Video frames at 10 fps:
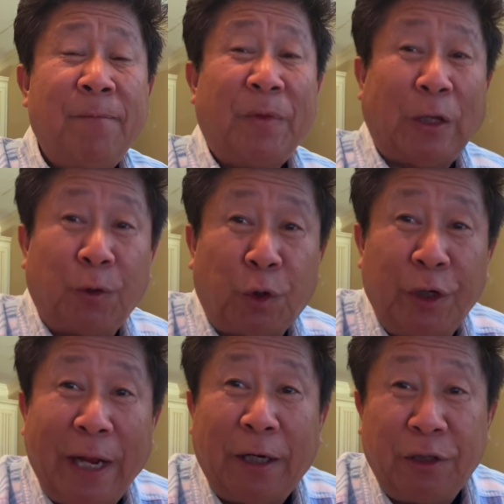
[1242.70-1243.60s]
để tụi tôi
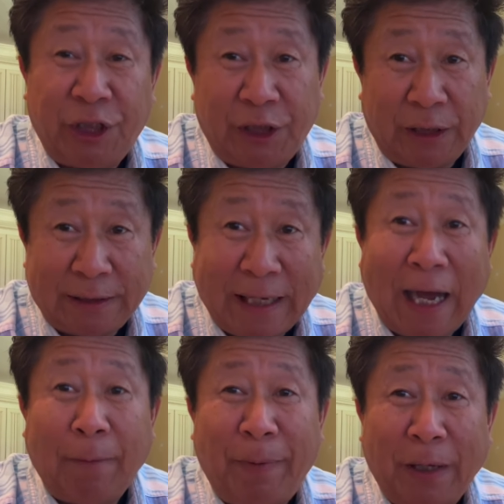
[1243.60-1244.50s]
nên cứ chỉ chỉ
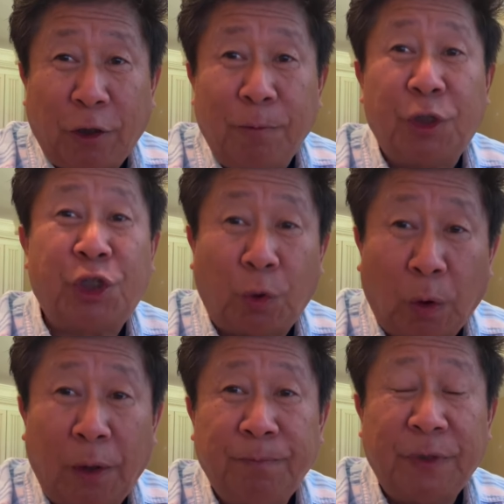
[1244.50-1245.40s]
ra bây giờ tôi
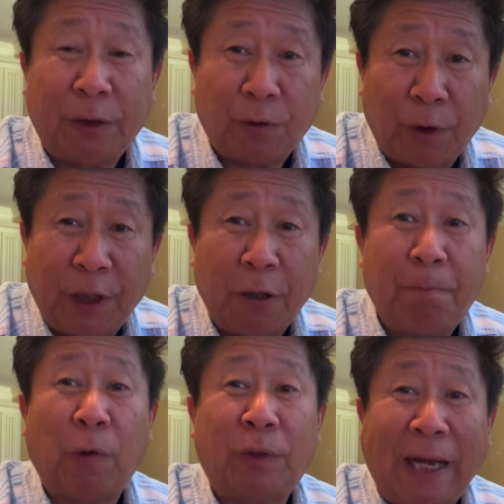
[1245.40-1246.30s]
chó để tụi tôi nên cứ
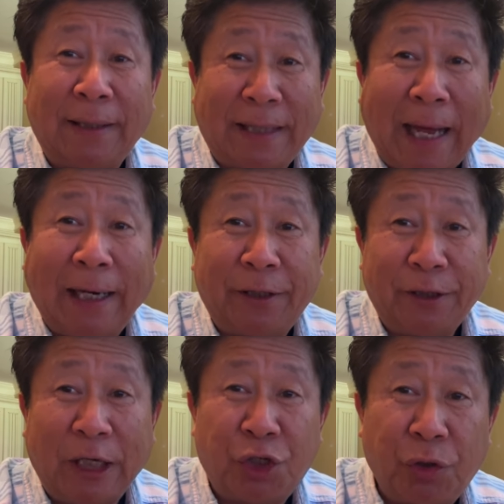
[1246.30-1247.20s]
bao tăng ta là cứ
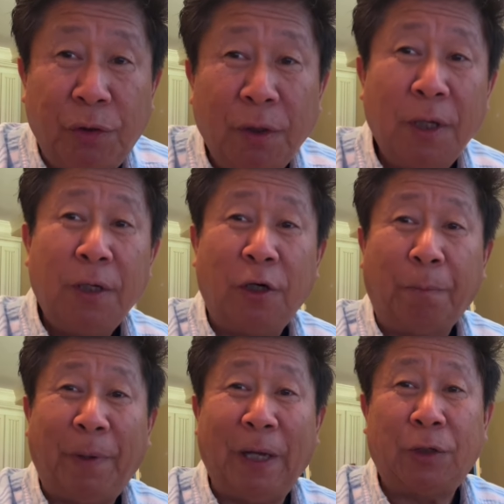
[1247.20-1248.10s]
nhà chú nó
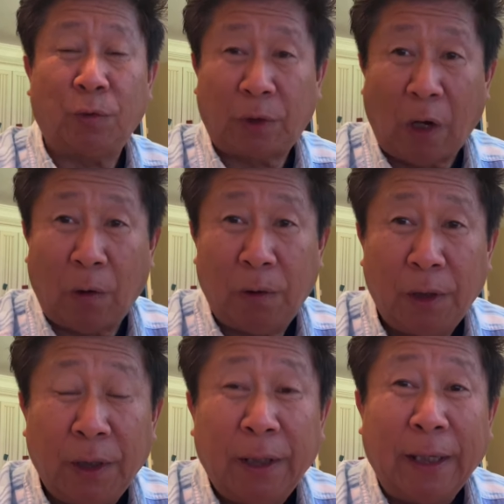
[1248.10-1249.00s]
bê chủ tàu
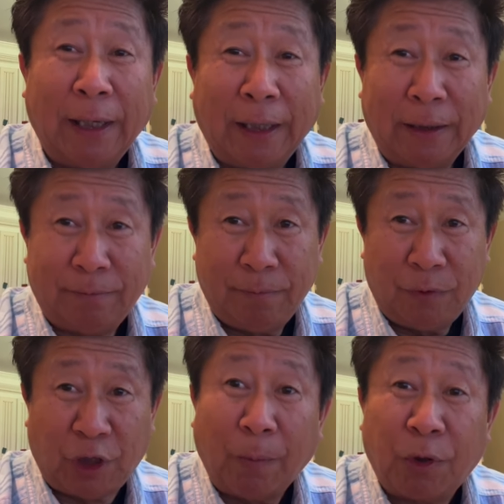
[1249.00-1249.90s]
à
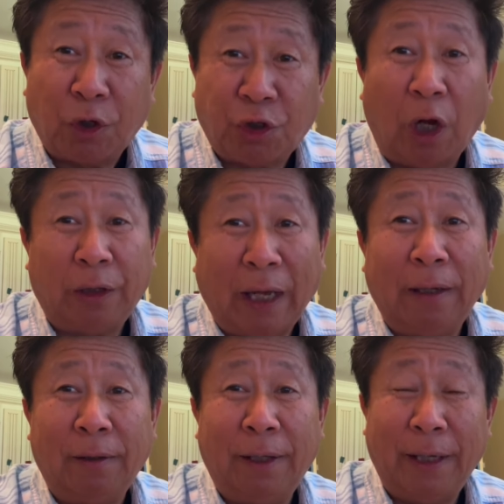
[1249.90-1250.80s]
cho một trò trò
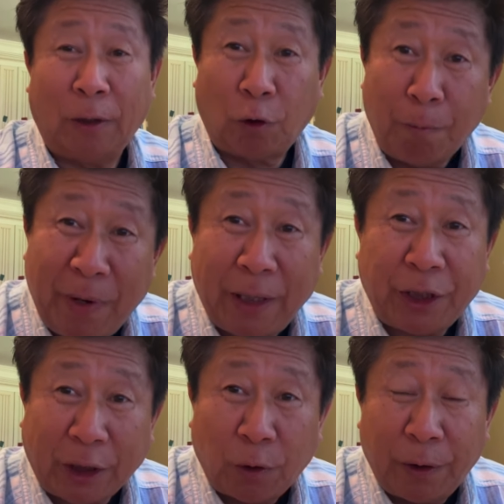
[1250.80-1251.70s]
tờ e có mê
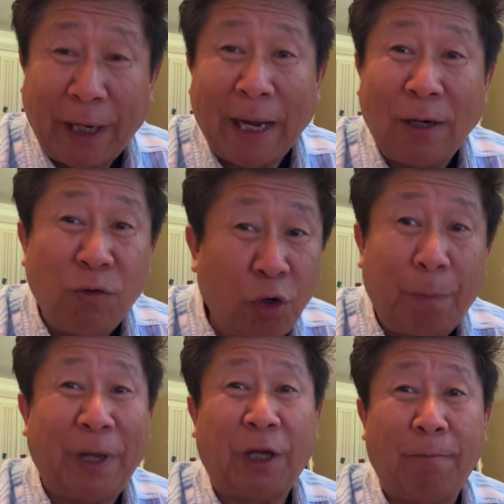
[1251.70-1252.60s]
chế tôi này hắn nó
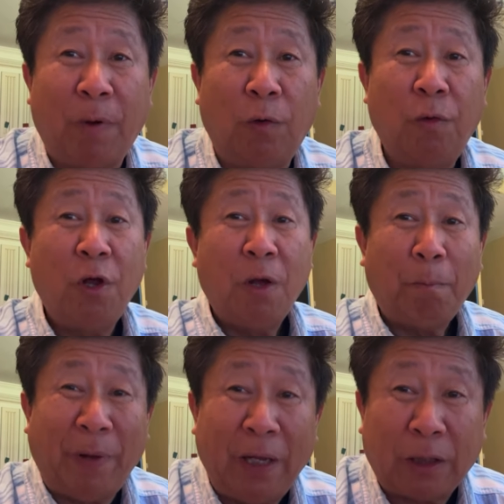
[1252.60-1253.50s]
bê chấm mông
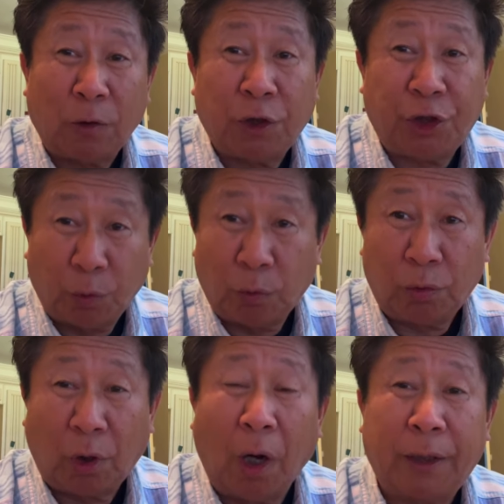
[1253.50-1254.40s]
bê tàu xỉu
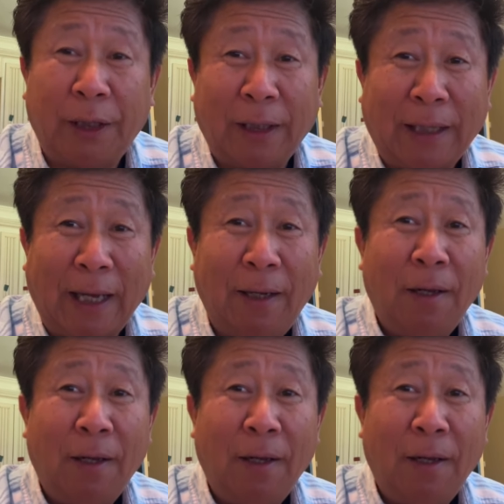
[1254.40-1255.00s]
khó cười à ta